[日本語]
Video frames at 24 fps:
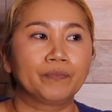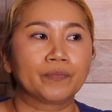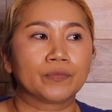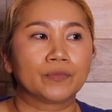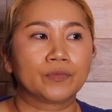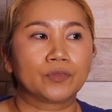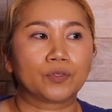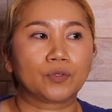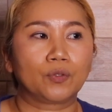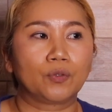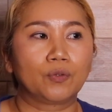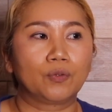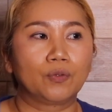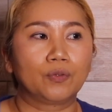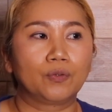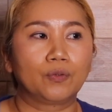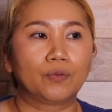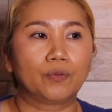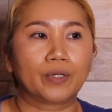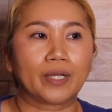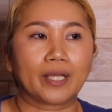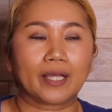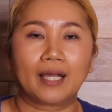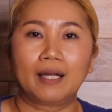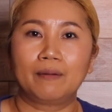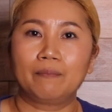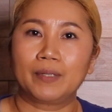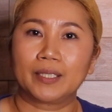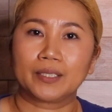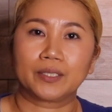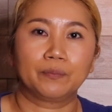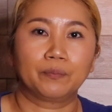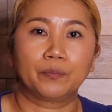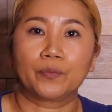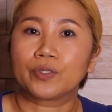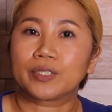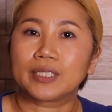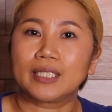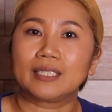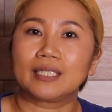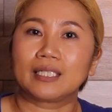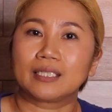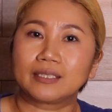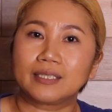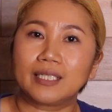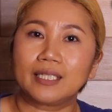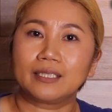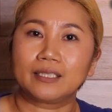うんと、俺頑張って持ってん
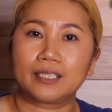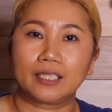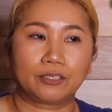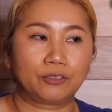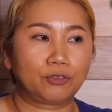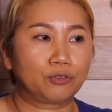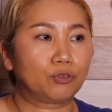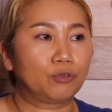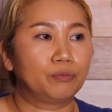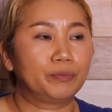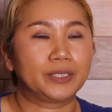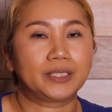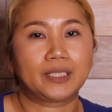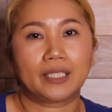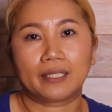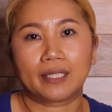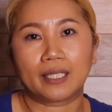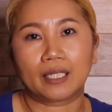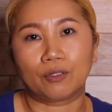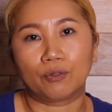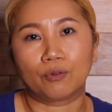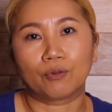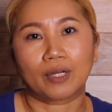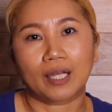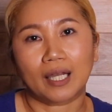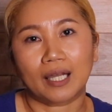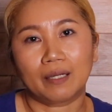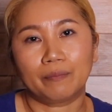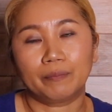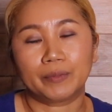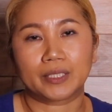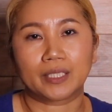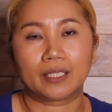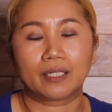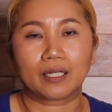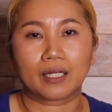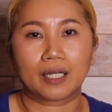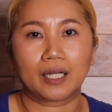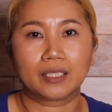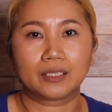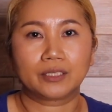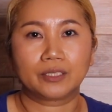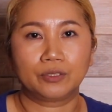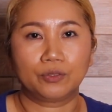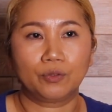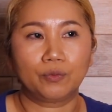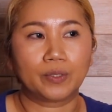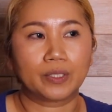だぜってちょっと見せてやろうかみたいな
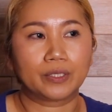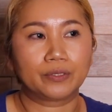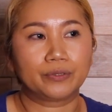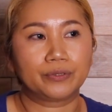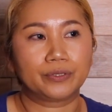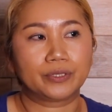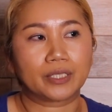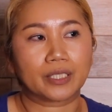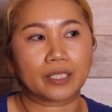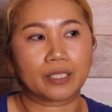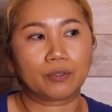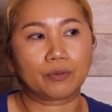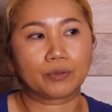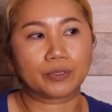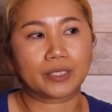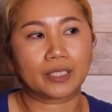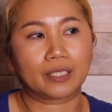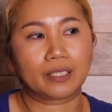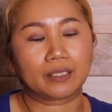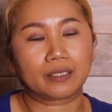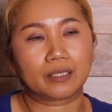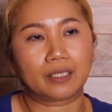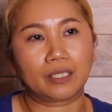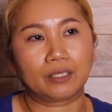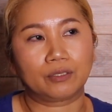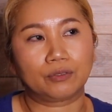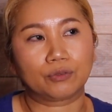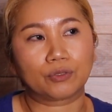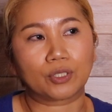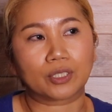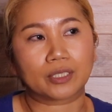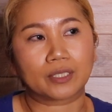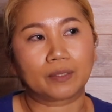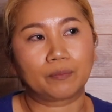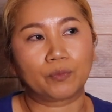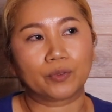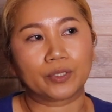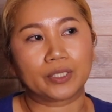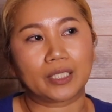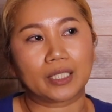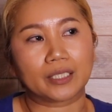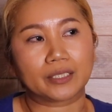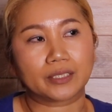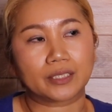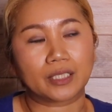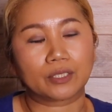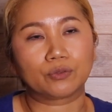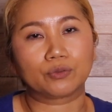感じの悪ふざけをされている方もい
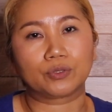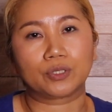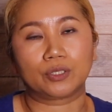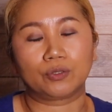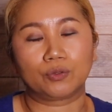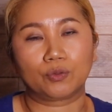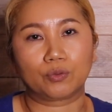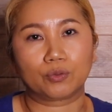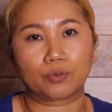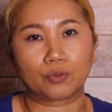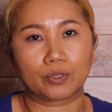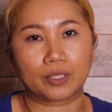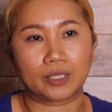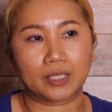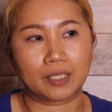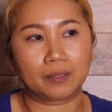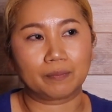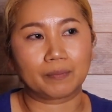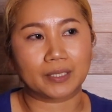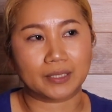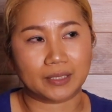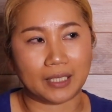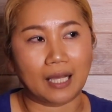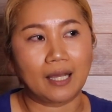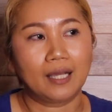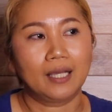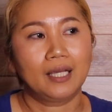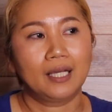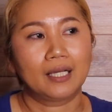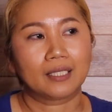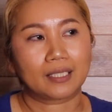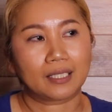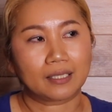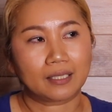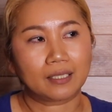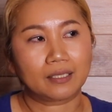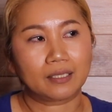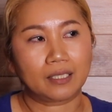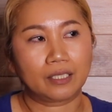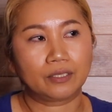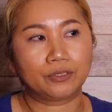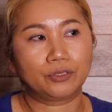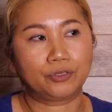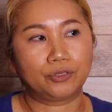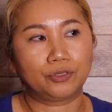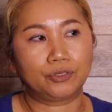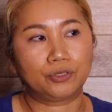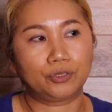らっしゃるっていうことは聞きましたただ
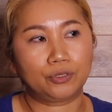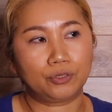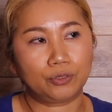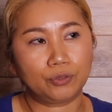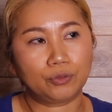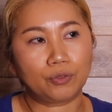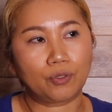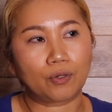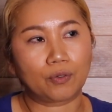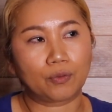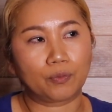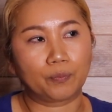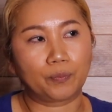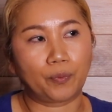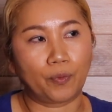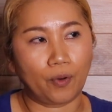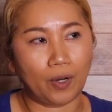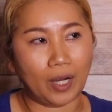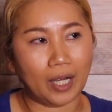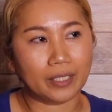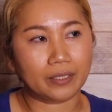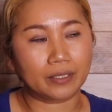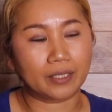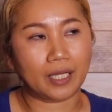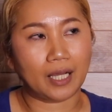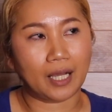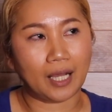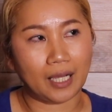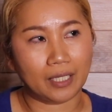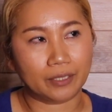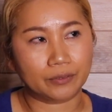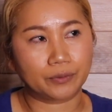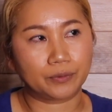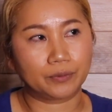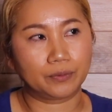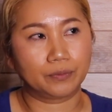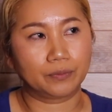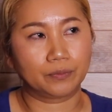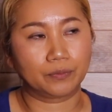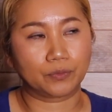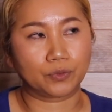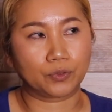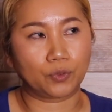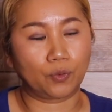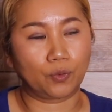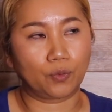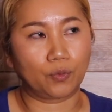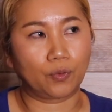ね銃を暴発、う
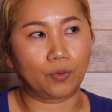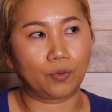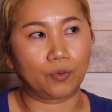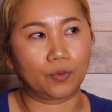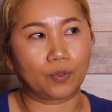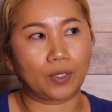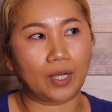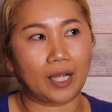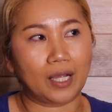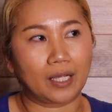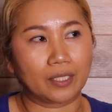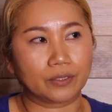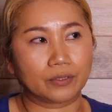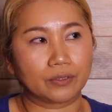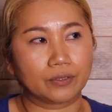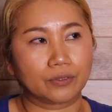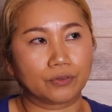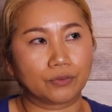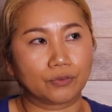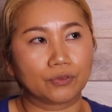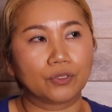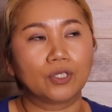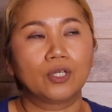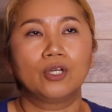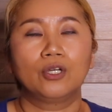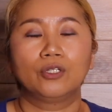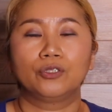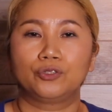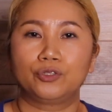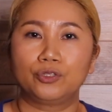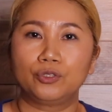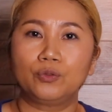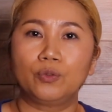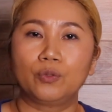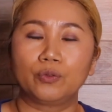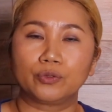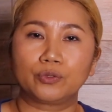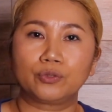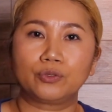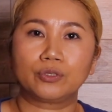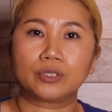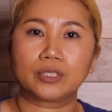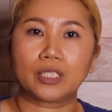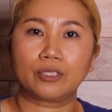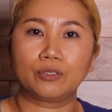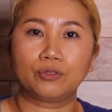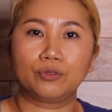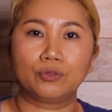んとはうん、銃を撃つっ
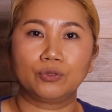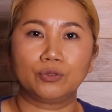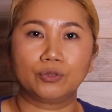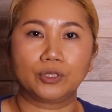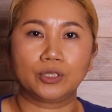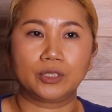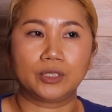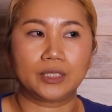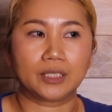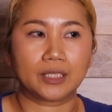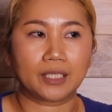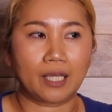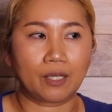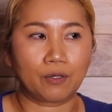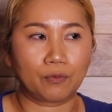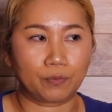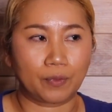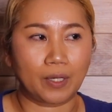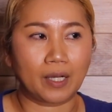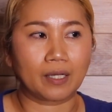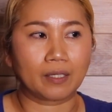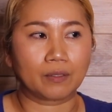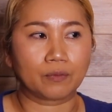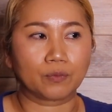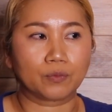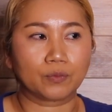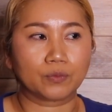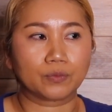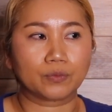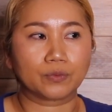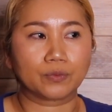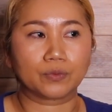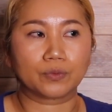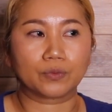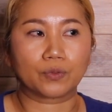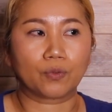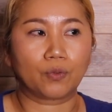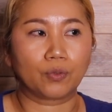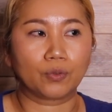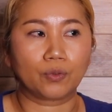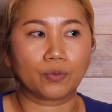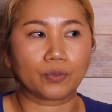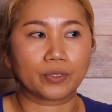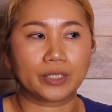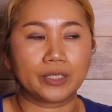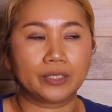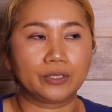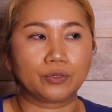ていう事件はこ
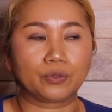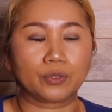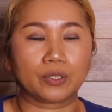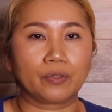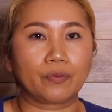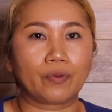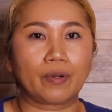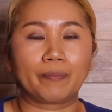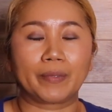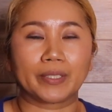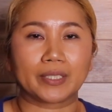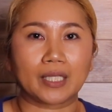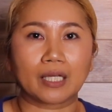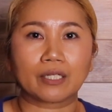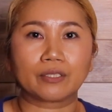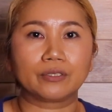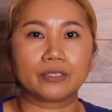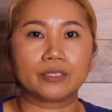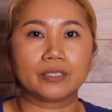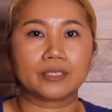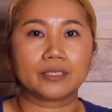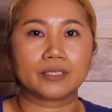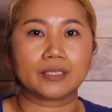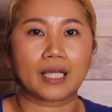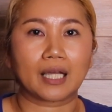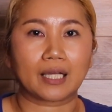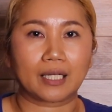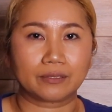の近所では全くな